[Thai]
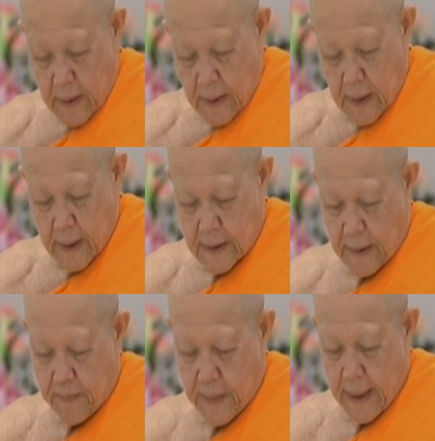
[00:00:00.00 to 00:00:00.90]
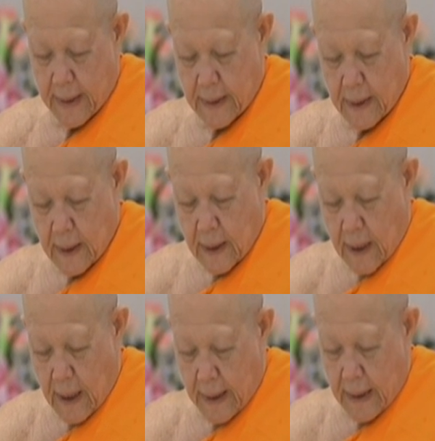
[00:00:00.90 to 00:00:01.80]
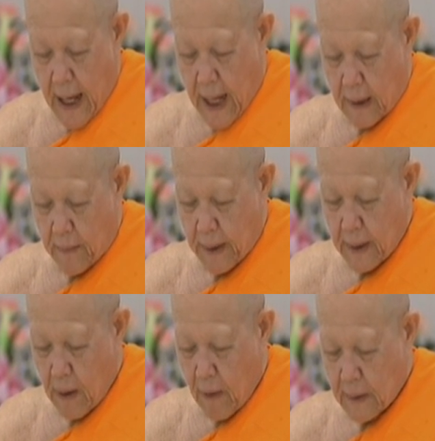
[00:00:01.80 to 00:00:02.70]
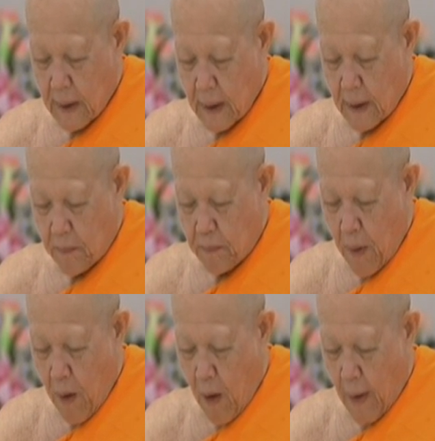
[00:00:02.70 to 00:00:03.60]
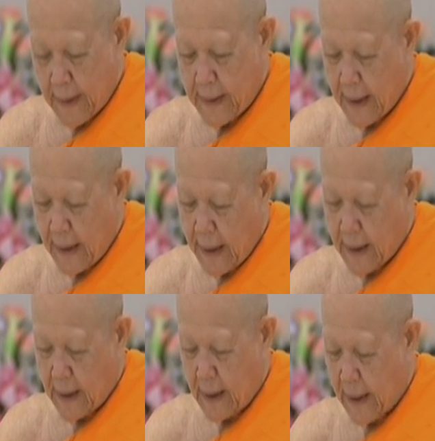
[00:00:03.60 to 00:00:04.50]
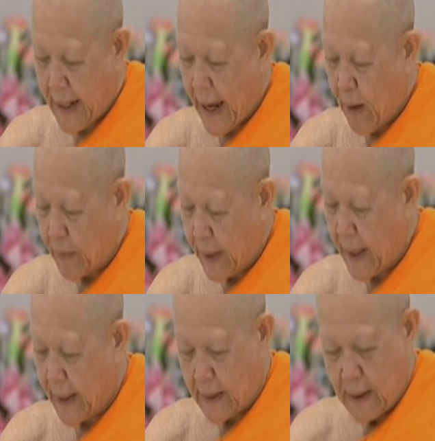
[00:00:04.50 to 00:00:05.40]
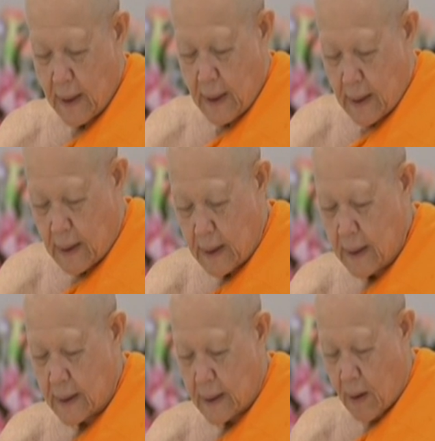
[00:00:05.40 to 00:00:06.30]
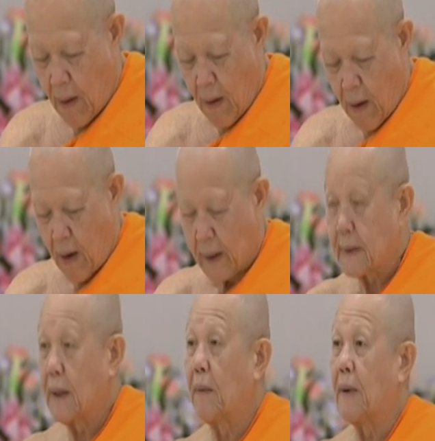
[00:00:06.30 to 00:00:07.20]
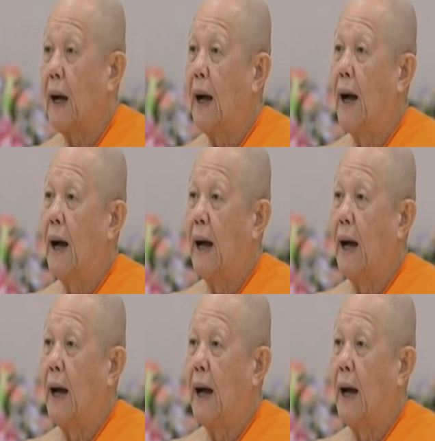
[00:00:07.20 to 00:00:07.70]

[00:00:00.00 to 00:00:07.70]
27กัลยาณมิตรด็อกเตอร์พรชนิกแก้วเนตรหนึ่งกองเจ้าคา